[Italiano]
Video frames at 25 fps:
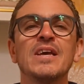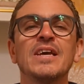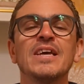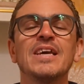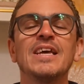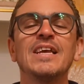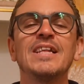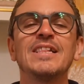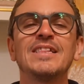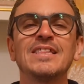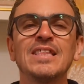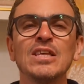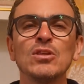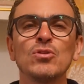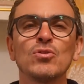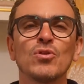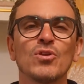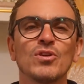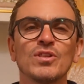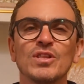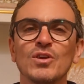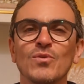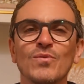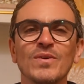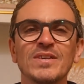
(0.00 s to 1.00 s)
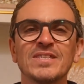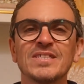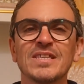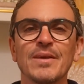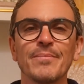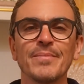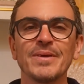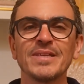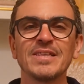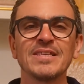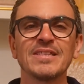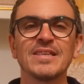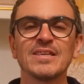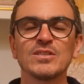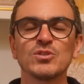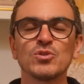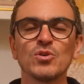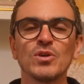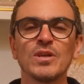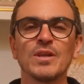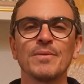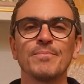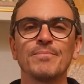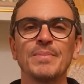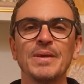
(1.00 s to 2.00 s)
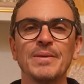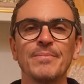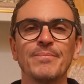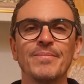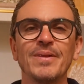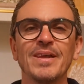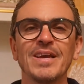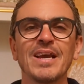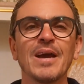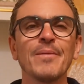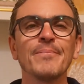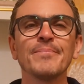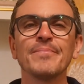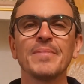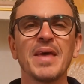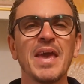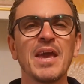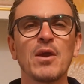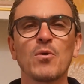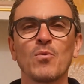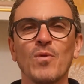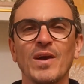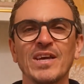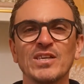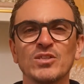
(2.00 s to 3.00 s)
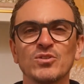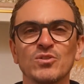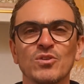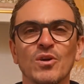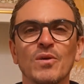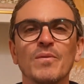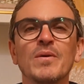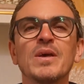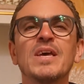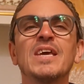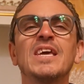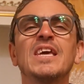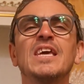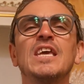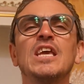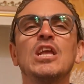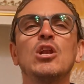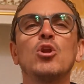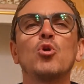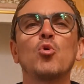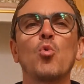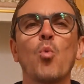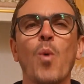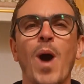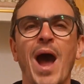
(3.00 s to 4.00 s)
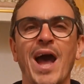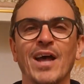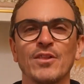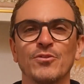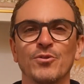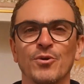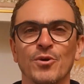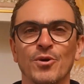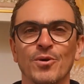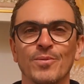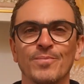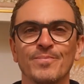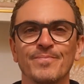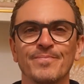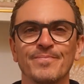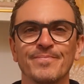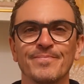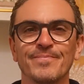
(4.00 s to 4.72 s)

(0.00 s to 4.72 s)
Il titolo di questa meditazione biblica è questo, il quadro.